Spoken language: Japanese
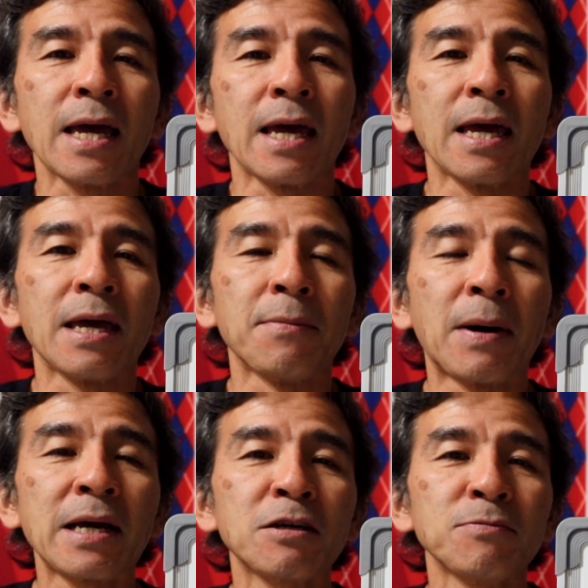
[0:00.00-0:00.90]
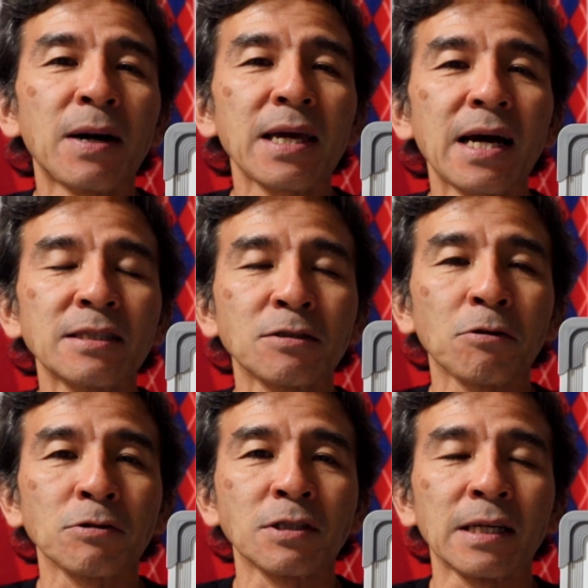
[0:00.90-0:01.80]
えー、マイク・マイヤーズ
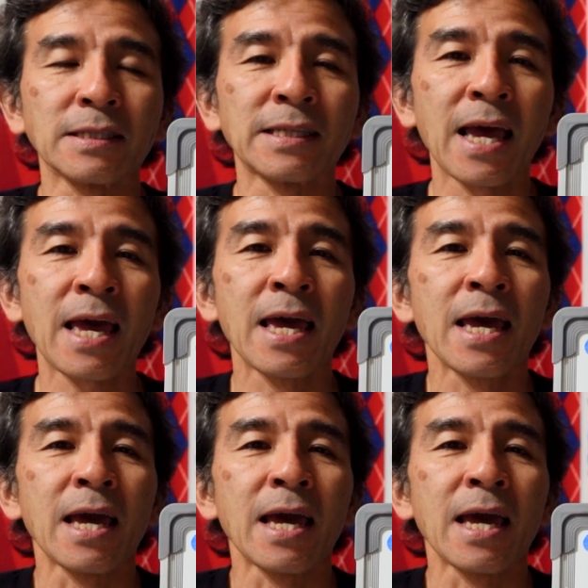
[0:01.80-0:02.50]
投手ですね、